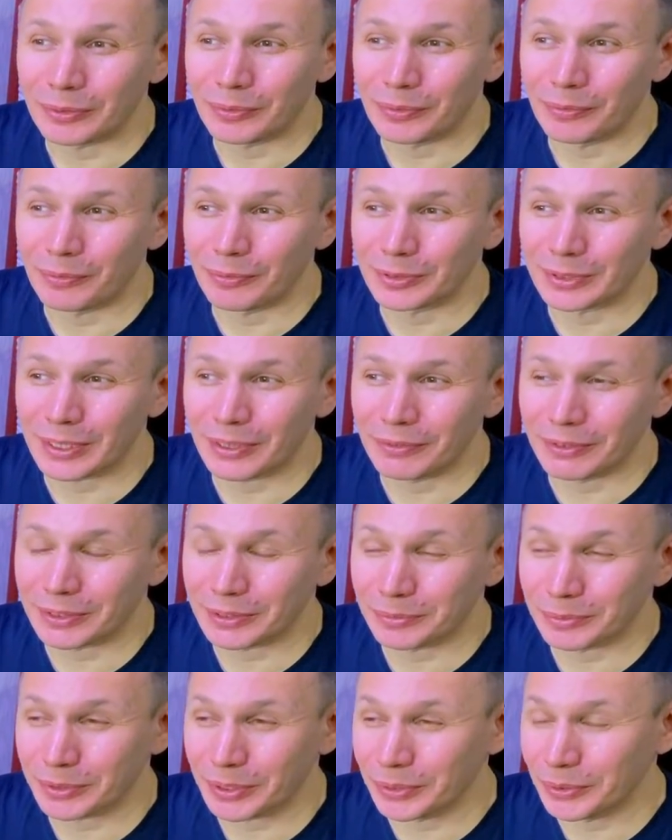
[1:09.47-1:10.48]
В
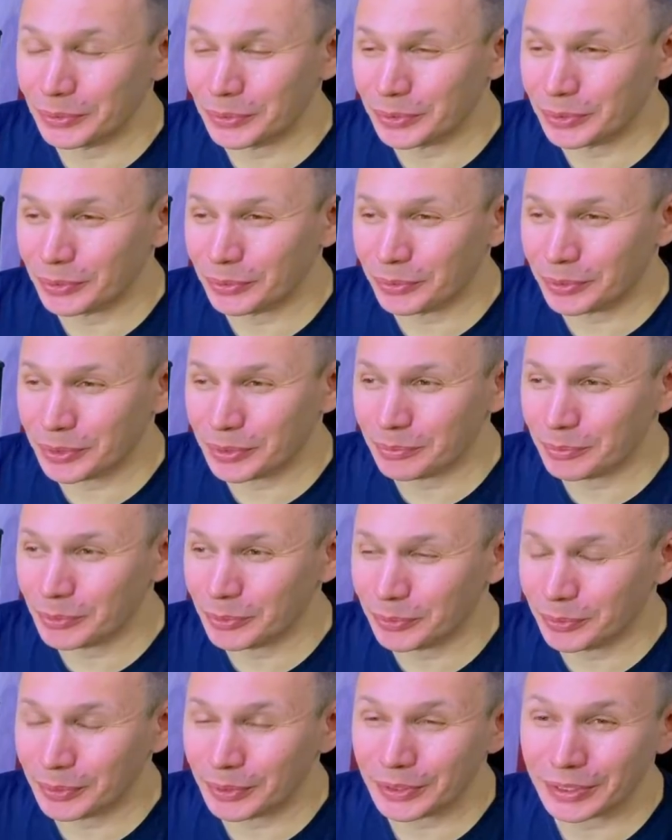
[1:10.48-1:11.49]
Советском Союзе очень
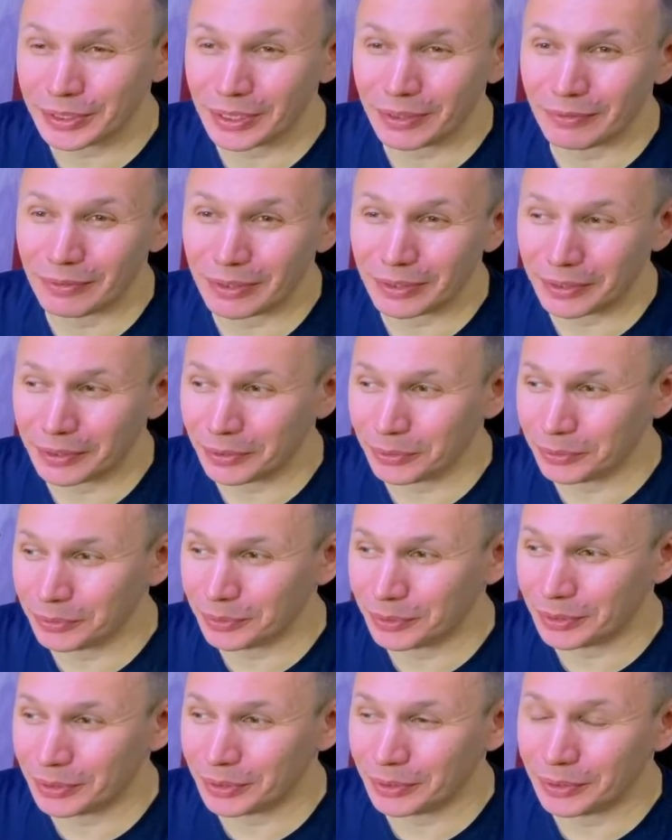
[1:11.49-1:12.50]
многие ставили
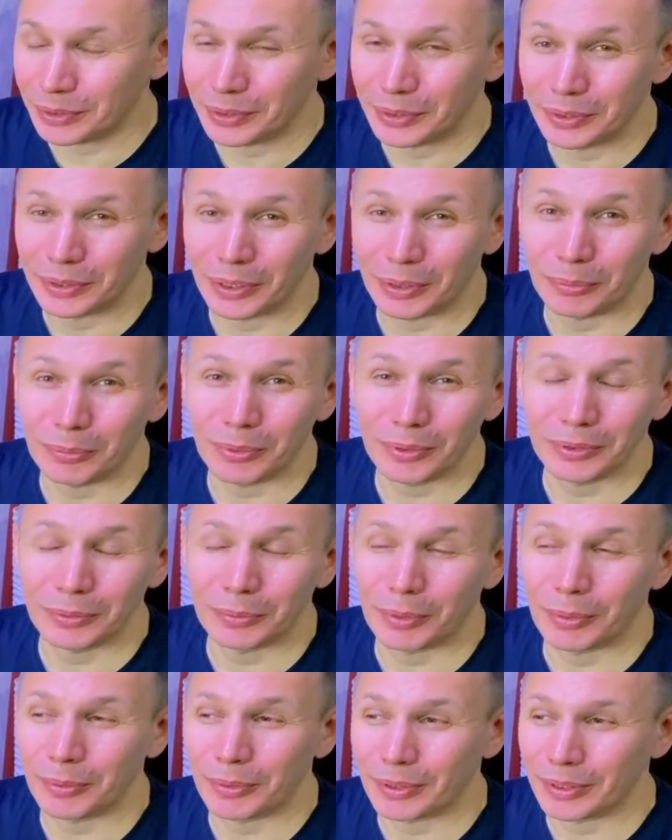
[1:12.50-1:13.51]
колонки на пол,
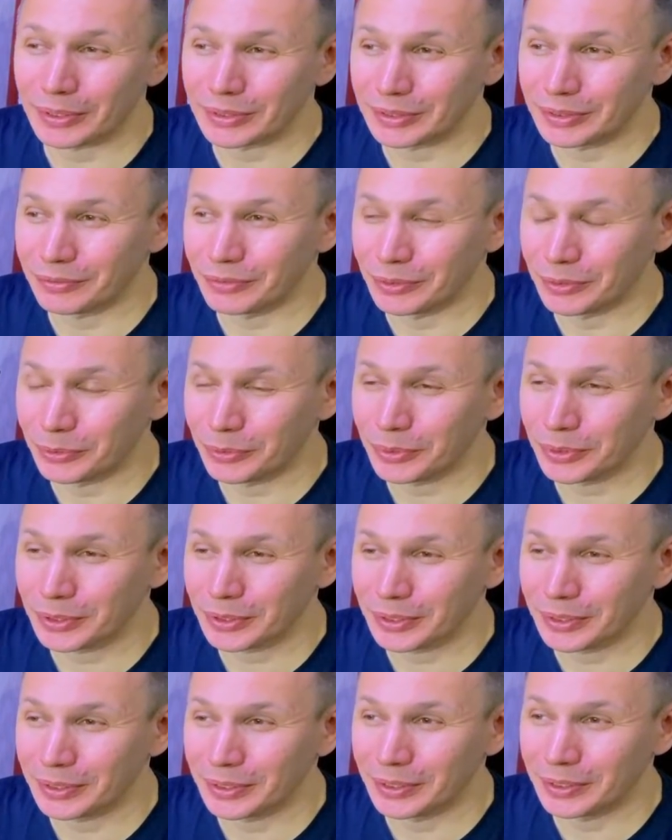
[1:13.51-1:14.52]
например,
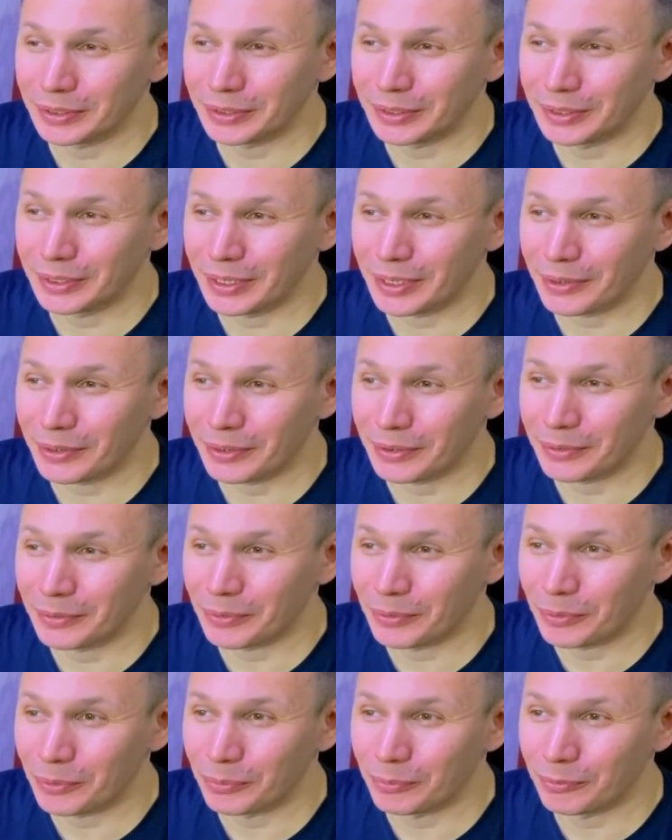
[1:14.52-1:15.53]
S90. Я
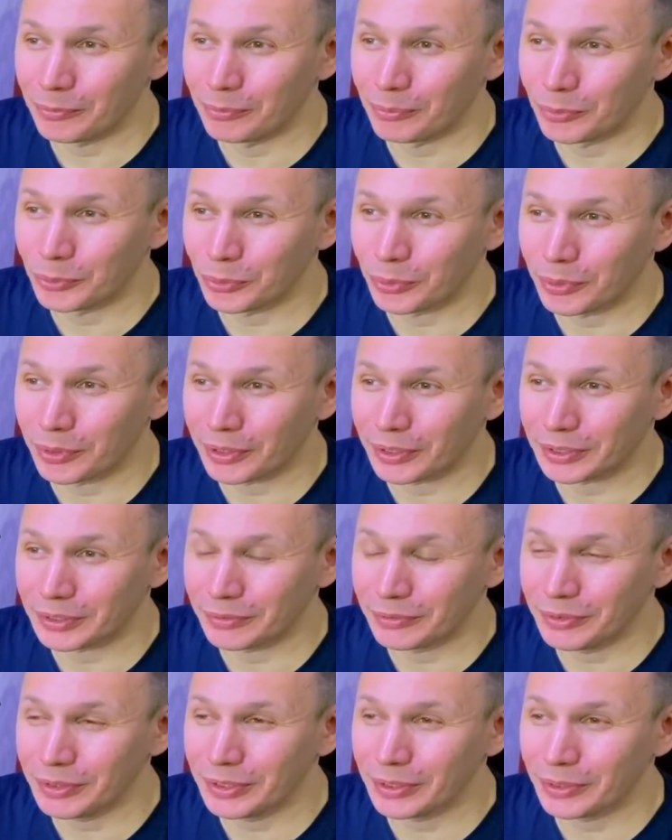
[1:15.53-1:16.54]
много раз
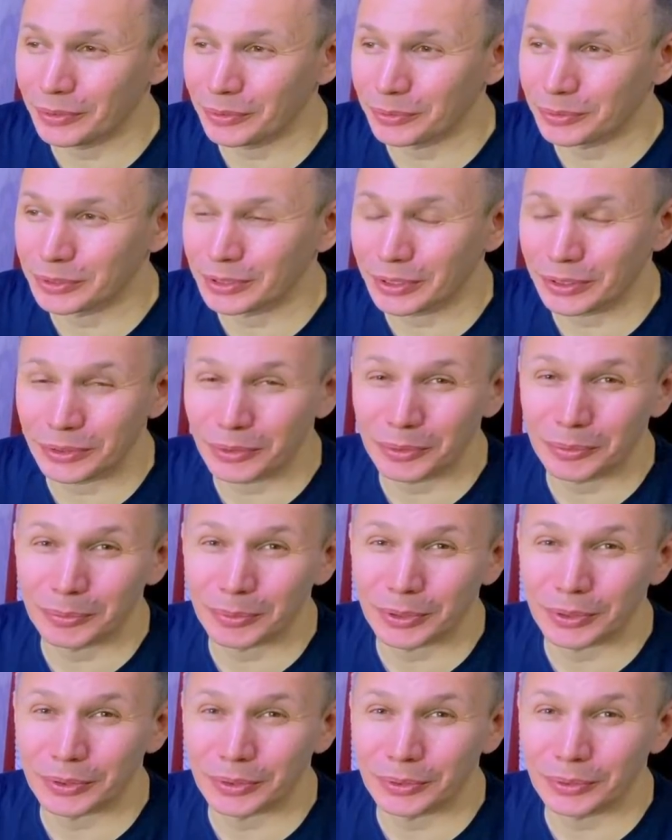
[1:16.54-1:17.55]
видел у
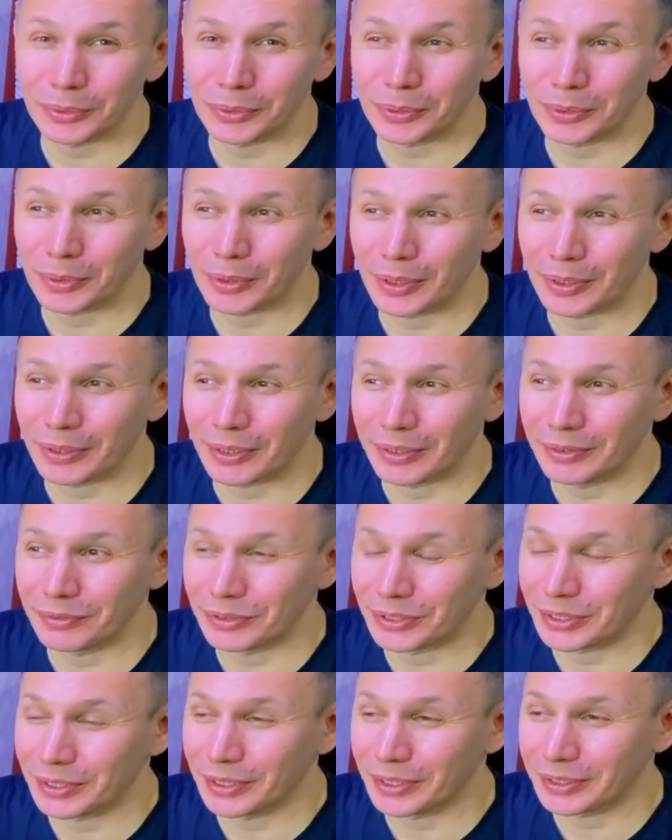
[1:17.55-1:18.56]
знакомых, но они
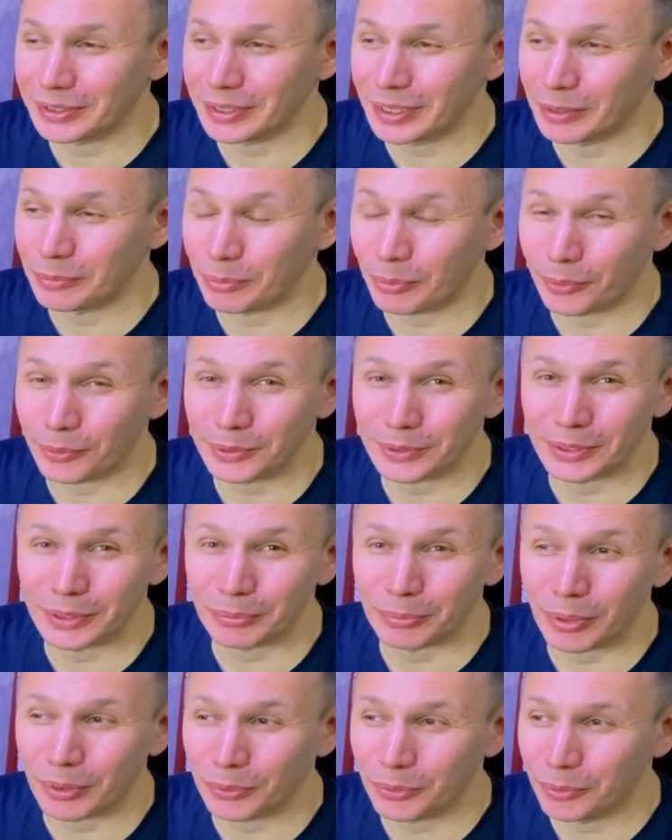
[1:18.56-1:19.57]
всегда ставили просто на
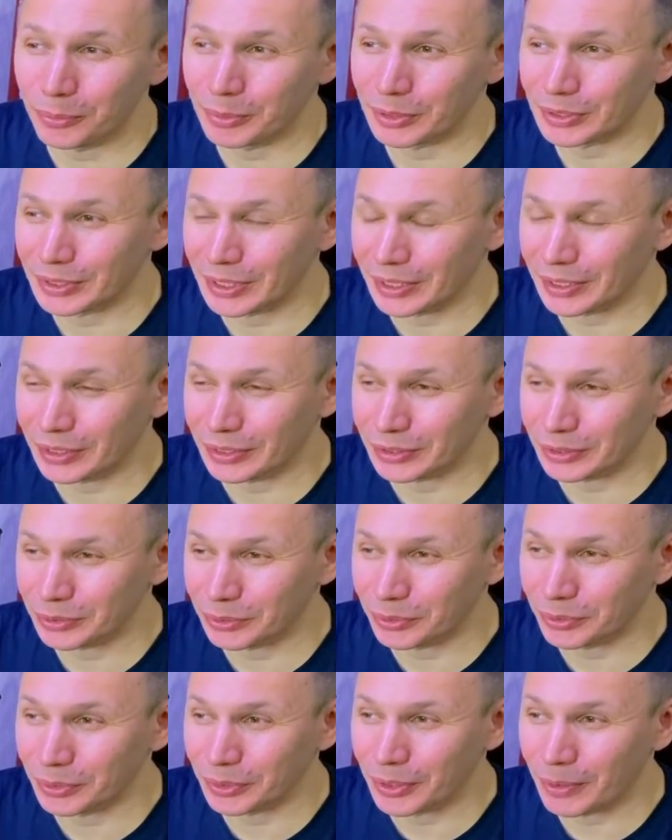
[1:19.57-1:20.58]
полу, без всяких
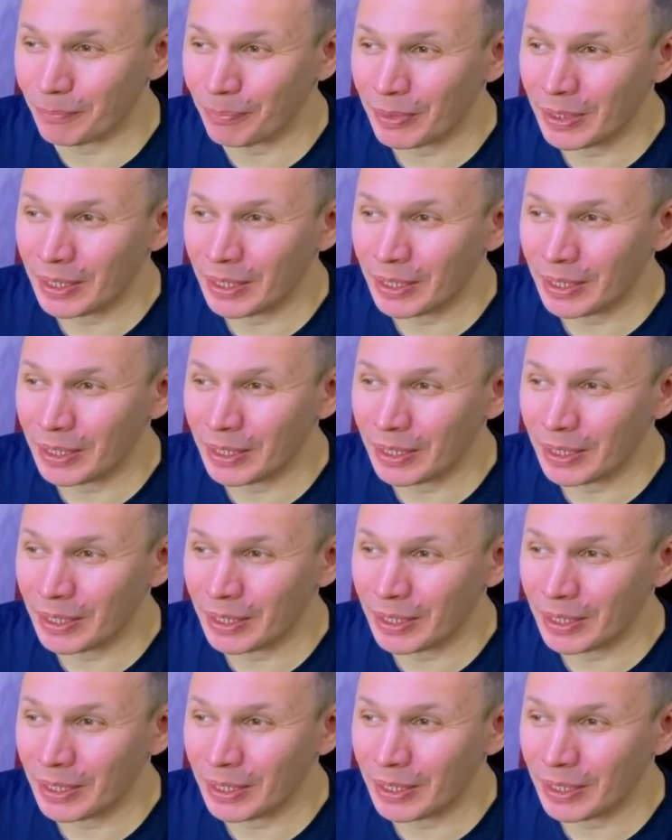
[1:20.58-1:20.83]
стоек.